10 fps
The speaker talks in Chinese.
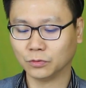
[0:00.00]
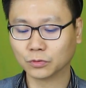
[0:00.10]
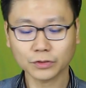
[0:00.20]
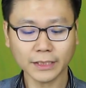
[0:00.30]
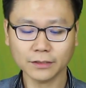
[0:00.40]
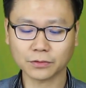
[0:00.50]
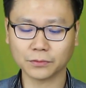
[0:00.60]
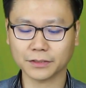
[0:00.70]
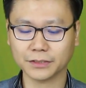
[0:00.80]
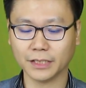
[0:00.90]
五图三的头
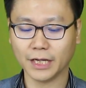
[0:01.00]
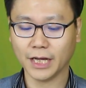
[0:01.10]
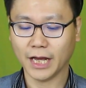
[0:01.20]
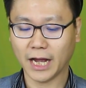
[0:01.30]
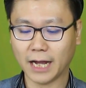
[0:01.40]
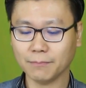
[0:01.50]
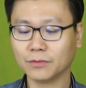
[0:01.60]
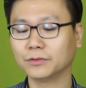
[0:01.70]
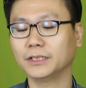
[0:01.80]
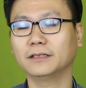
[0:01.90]
条是阿米
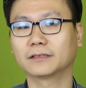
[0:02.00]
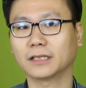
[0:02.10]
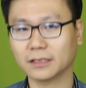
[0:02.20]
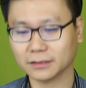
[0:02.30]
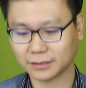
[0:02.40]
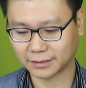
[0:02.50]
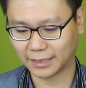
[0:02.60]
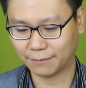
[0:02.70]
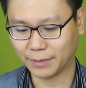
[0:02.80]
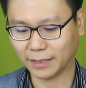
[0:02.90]
鲁丁·德·斯
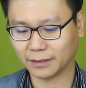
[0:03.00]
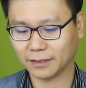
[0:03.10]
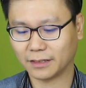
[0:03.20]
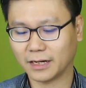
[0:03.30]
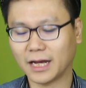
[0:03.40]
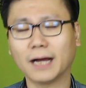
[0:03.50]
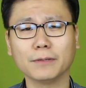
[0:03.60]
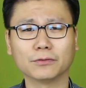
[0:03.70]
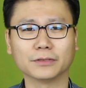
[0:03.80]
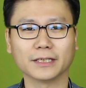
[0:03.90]
拉曼，阿
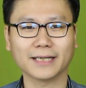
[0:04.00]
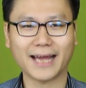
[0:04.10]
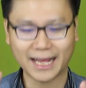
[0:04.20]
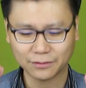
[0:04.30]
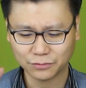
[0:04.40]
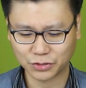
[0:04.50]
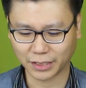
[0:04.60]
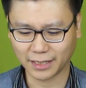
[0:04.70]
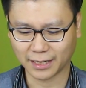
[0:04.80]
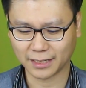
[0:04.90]
米鲁丁安
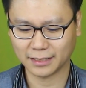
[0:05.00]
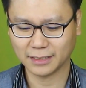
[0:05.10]
全啦。